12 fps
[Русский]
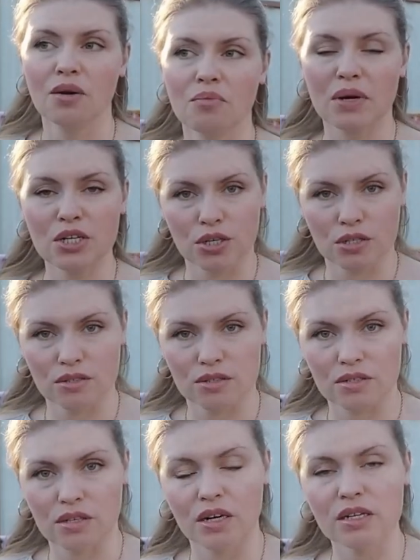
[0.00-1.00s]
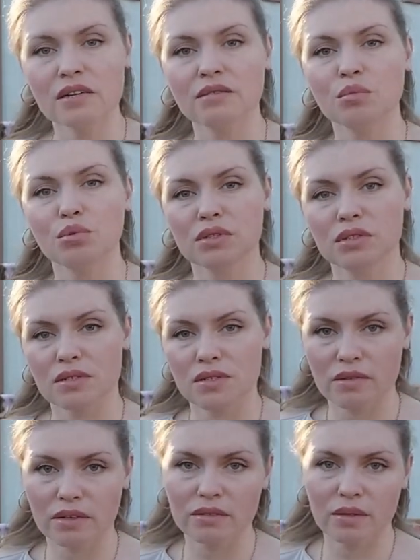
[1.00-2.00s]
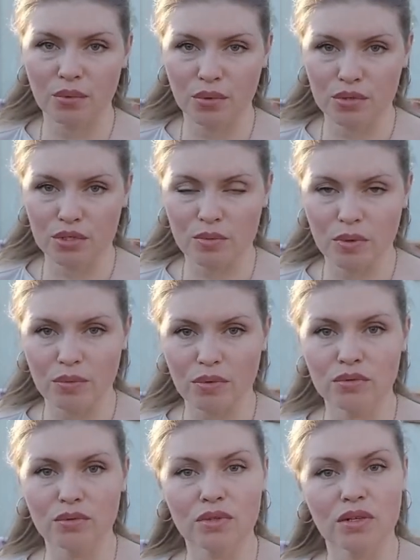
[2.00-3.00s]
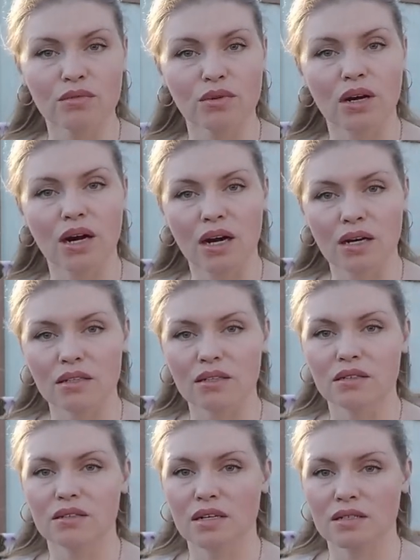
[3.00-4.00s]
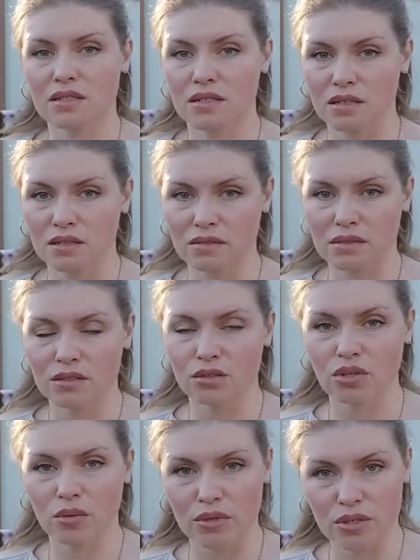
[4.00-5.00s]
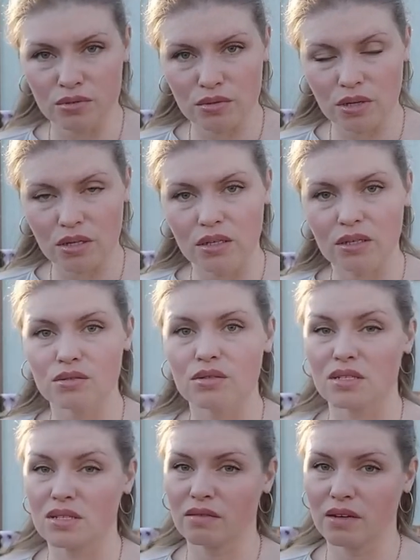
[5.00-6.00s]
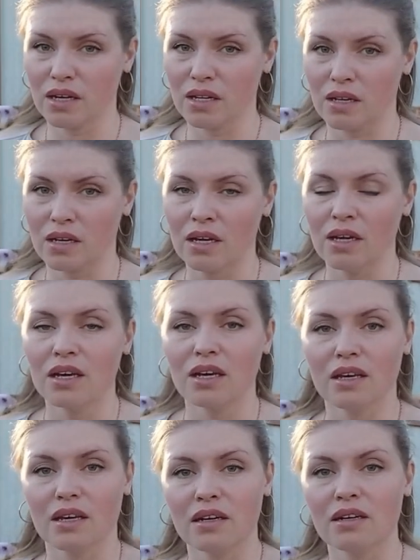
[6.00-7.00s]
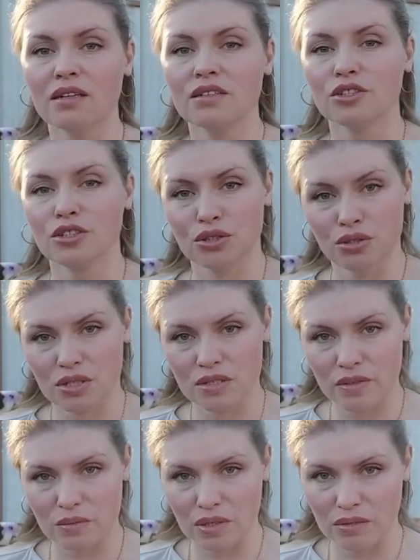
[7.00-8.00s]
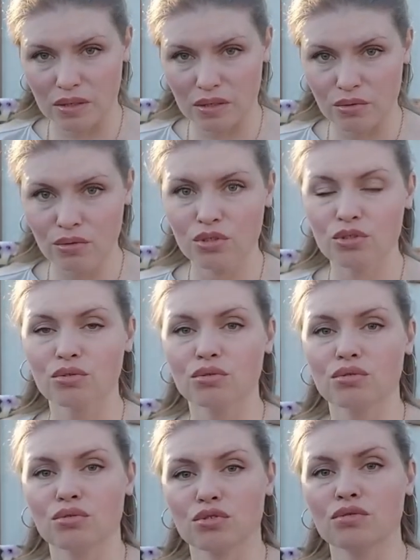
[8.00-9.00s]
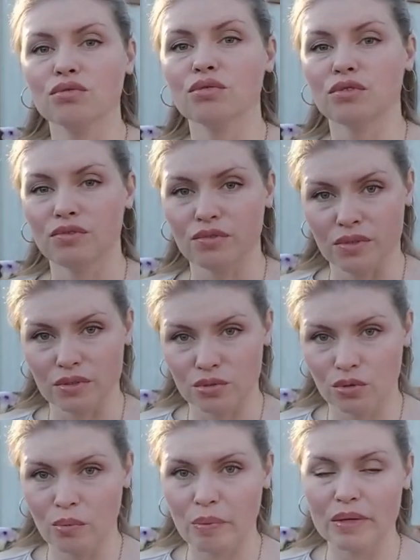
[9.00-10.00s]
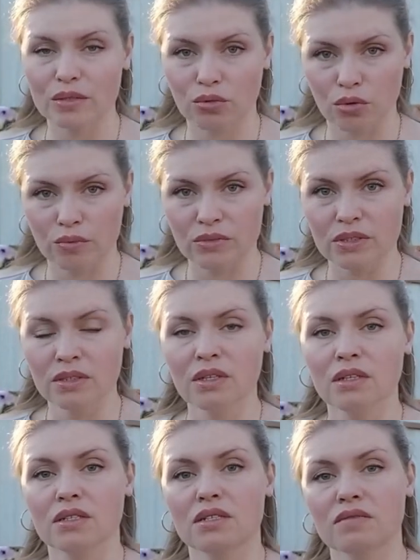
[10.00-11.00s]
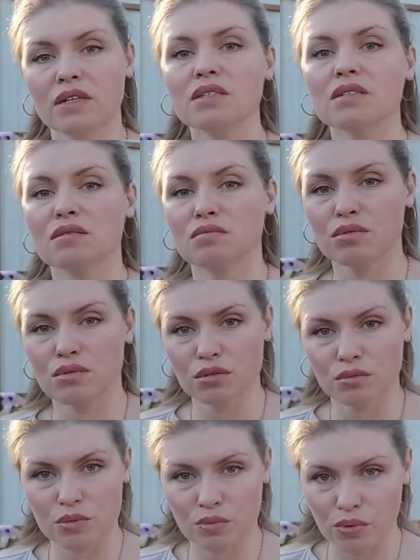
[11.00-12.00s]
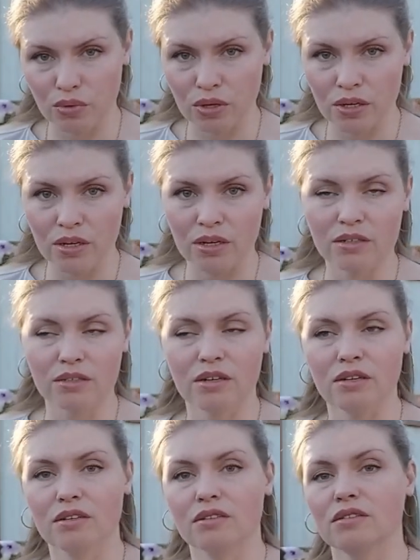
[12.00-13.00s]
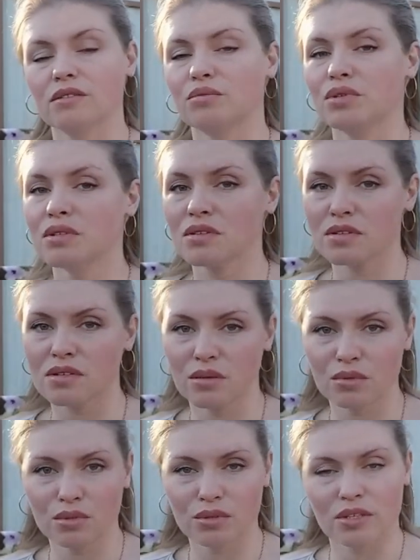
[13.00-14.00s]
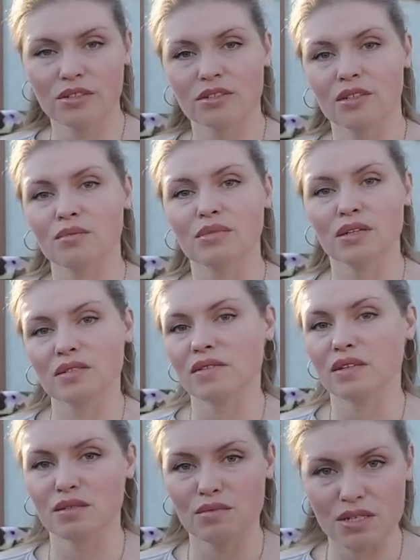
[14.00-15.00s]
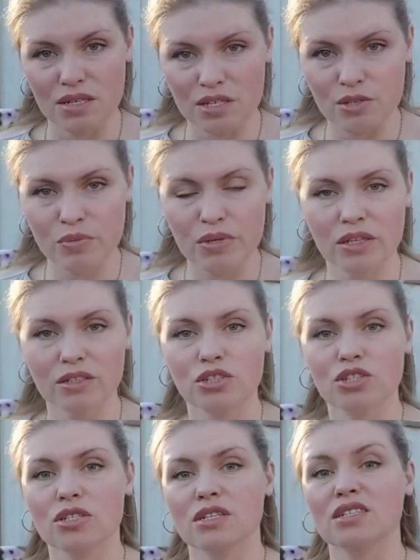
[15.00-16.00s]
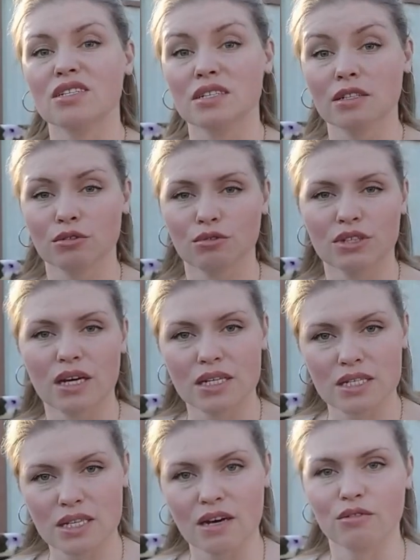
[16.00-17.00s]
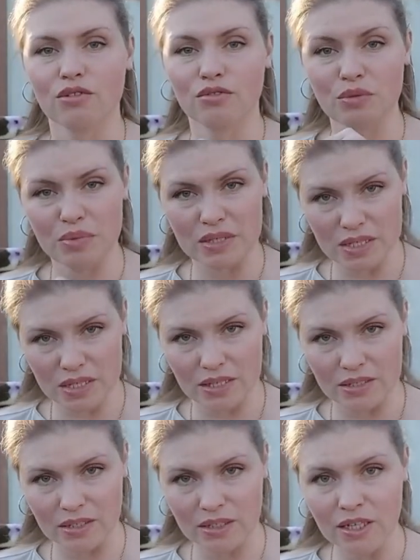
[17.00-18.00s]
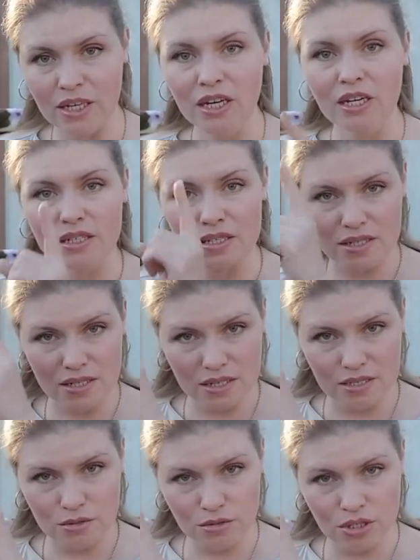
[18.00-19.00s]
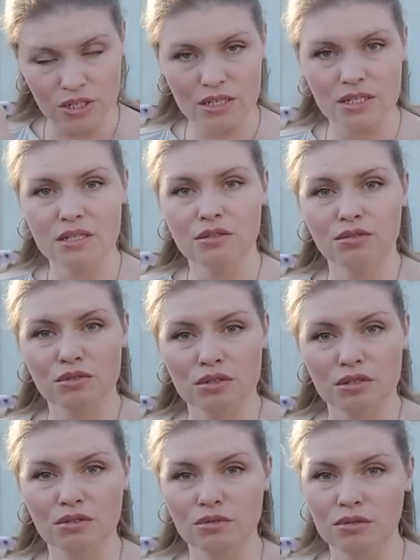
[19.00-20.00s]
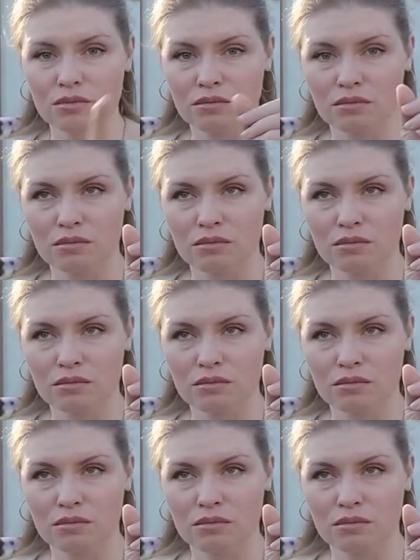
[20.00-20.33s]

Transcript: Пожалуйста, когда вы будете задавать вопросы по поводу того, как я складывала эту таблицу, как я ее составляла. Я еще раз вам говорю, что существует видео подробно, называется «Себестоимость бройлера» или «Бизнес на бройлере», там название меняется периодически. Ссылку я оставлю в описании. И здесь тоже я сделаю ссылку.